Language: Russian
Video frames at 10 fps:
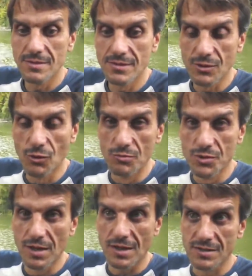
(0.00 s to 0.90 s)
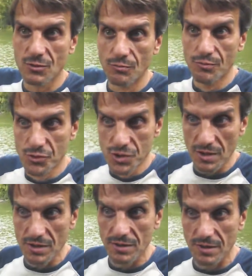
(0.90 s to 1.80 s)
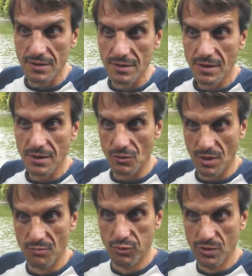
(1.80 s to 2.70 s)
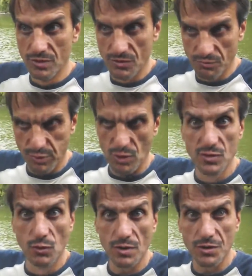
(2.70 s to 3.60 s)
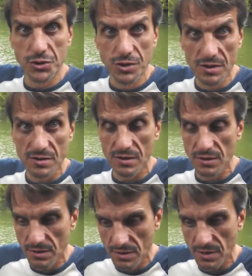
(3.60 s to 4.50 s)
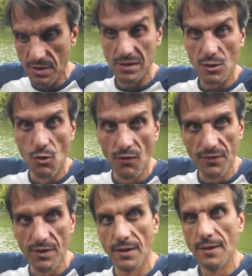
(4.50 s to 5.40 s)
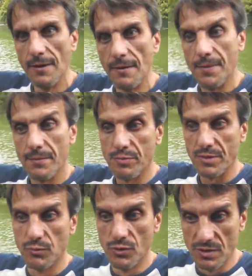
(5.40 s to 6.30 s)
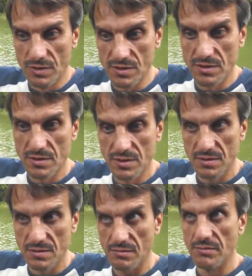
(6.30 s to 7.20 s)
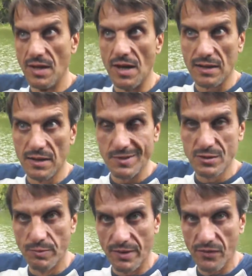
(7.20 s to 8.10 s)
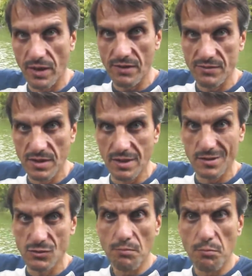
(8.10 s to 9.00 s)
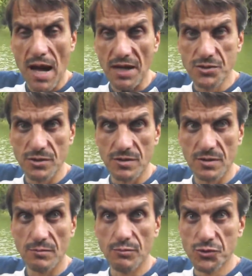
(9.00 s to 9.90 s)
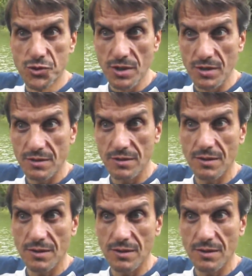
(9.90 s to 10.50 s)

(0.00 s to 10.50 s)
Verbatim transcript: на том же городском бюджете, который будет прозор, чистый, кларовный, будет миллиарды поступать в харьковский городской бюджет, бюджет